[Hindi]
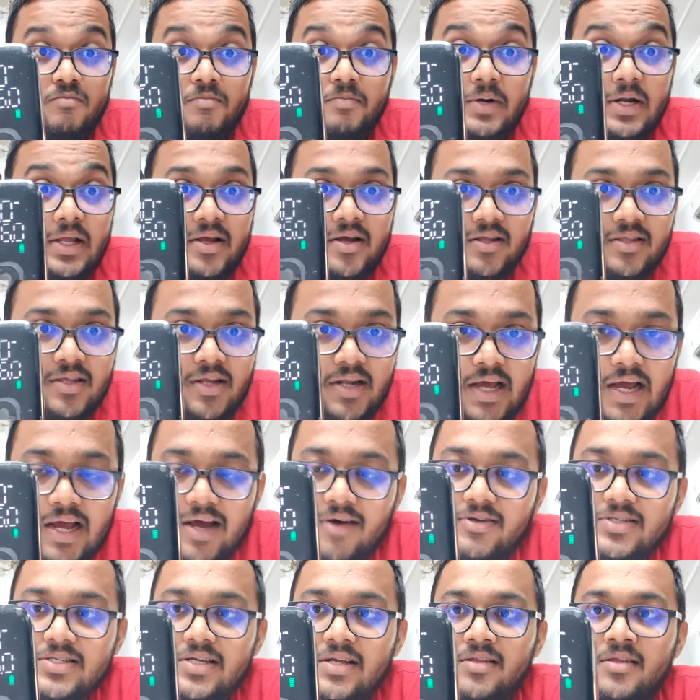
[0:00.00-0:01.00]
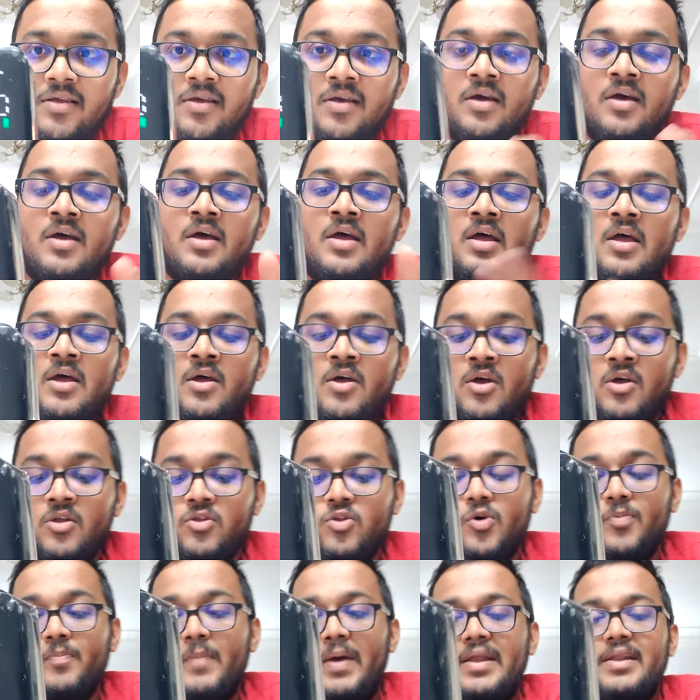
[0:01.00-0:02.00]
बड़ी खतरनाक आवाज़ आती है तो